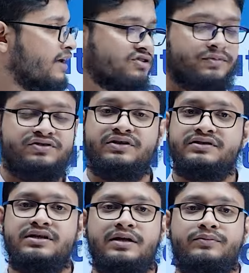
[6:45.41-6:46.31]
এস এম এস
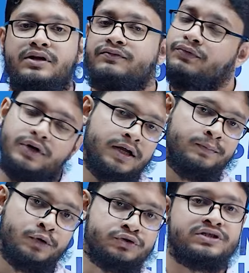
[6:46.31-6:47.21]
রেজাল্ট আপনার ফোনে
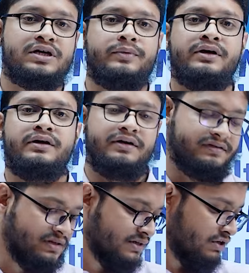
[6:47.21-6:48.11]
পৌঁছে যাবে
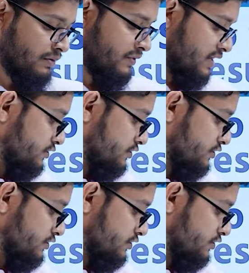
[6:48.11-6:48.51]
রেজাল্ট নিয়েও আপনাকে